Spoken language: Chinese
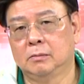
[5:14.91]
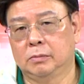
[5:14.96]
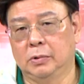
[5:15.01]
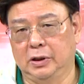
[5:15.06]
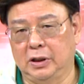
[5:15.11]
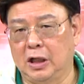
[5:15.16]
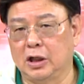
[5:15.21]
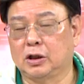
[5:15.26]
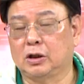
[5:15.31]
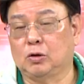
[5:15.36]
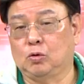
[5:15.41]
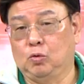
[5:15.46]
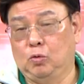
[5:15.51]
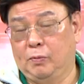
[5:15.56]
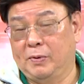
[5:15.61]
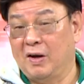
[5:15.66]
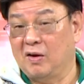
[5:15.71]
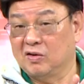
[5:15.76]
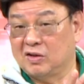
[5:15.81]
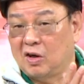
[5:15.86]
本来股
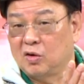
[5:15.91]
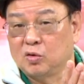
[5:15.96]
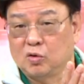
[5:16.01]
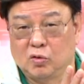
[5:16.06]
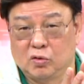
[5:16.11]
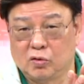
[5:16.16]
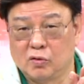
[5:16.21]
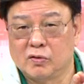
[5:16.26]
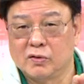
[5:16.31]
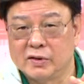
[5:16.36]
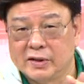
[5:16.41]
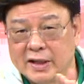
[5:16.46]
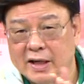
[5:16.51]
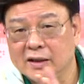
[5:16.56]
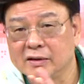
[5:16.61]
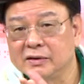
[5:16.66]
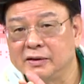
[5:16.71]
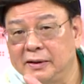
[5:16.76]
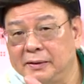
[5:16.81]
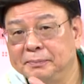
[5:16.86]
票操作就是这
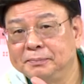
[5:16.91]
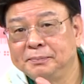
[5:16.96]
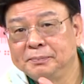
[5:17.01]
样子，